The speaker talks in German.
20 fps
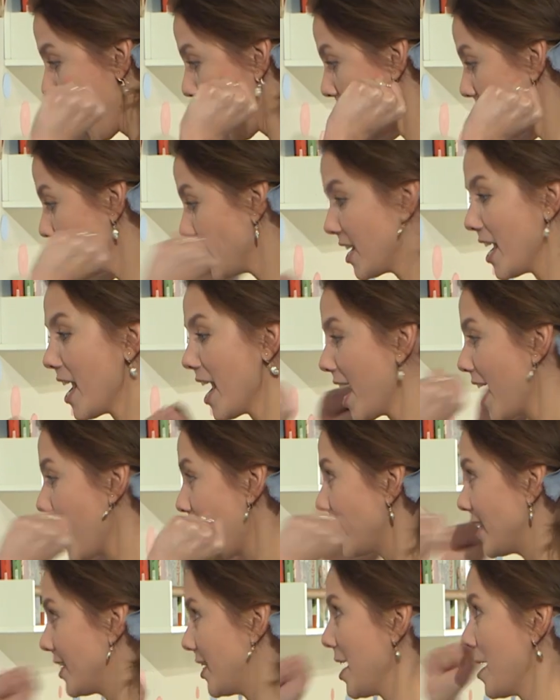In
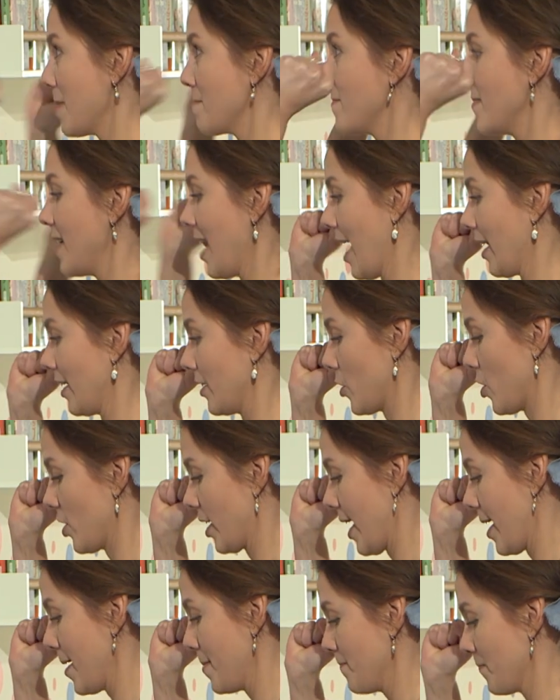jedem Land,
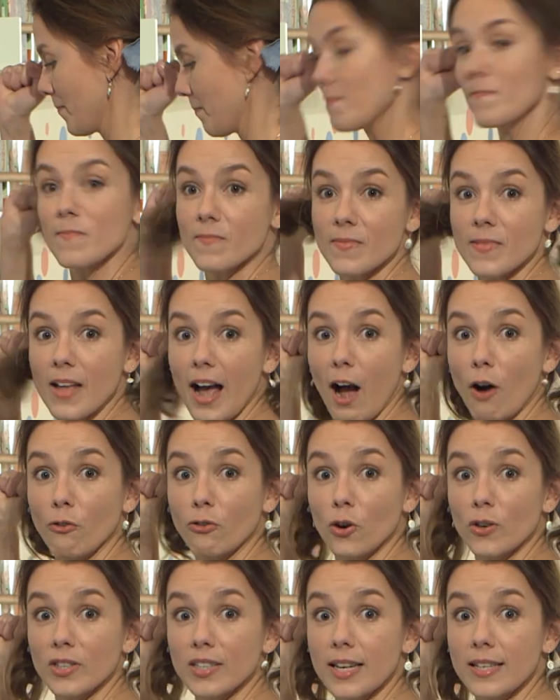okay?
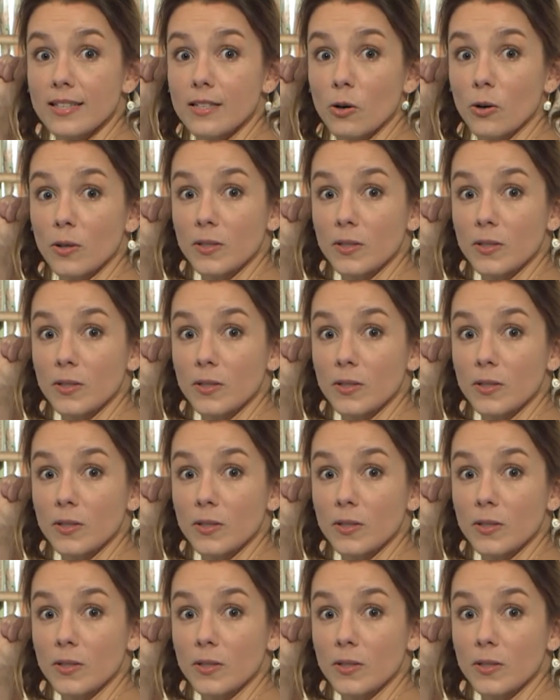Auf los geht's